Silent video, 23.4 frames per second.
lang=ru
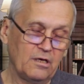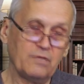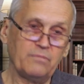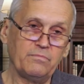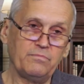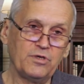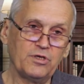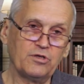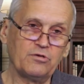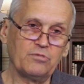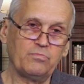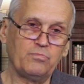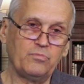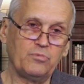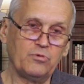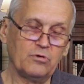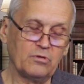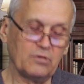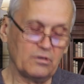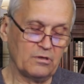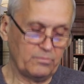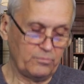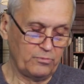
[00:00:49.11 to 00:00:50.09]
Мир
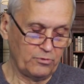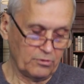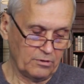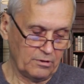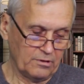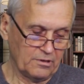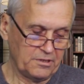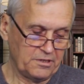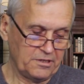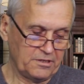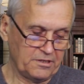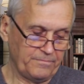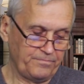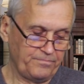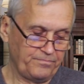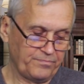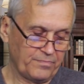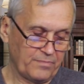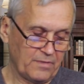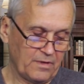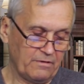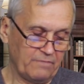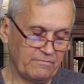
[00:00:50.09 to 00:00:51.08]
полон подлости.
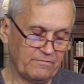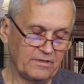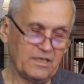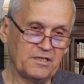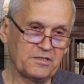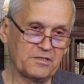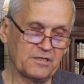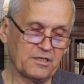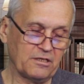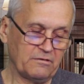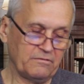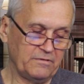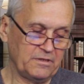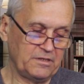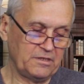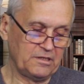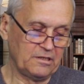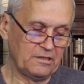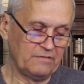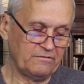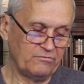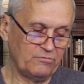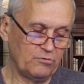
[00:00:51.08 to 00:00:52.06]
Власть
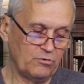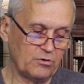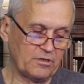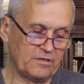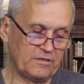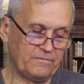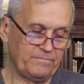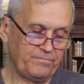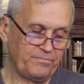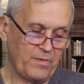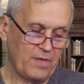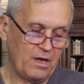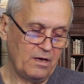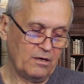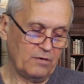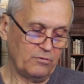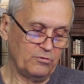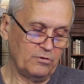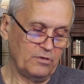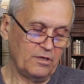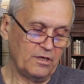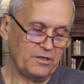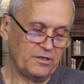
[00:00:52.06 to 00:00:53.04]
захватили воры.
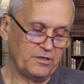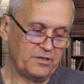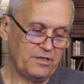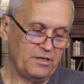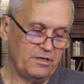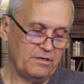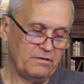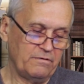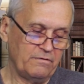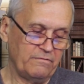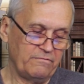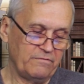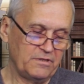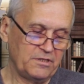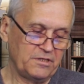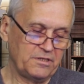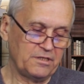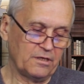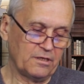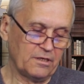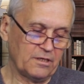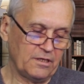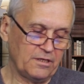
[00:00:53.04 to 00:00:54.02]
Куда ни кинь,
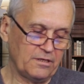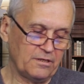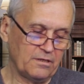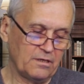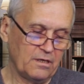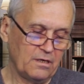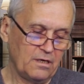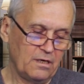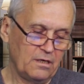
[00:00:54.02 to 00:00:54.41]
везде клин.